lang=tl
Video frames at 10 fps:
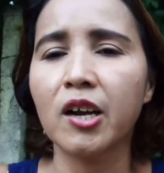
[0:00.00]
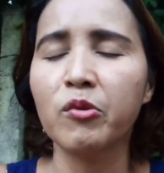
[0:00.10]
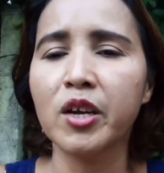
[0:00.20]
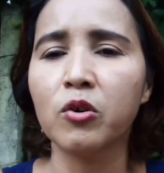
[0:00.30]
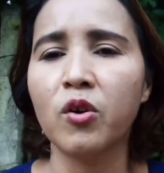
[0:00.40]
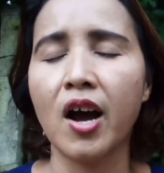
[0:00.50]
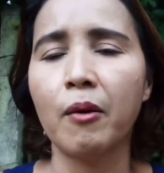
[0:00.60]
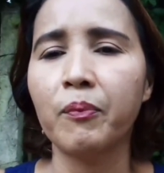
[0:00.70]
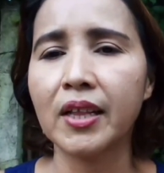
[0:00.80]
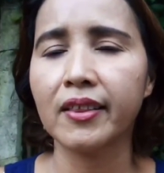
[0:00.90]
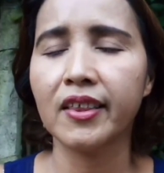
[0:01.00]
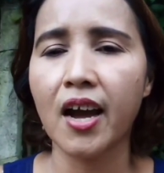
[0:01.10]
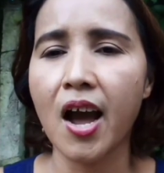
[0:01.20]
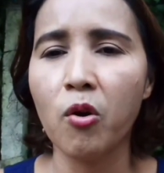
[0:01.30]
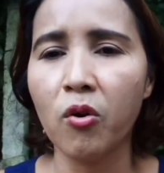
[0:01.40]
gagawin ko apat
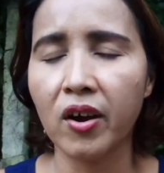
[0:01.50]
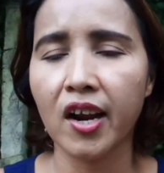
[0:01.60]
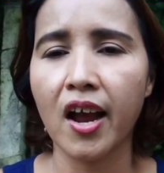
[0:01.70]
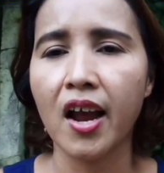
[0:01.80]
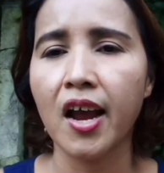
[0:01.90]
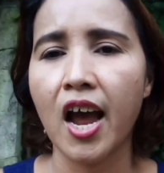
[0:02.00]
na okra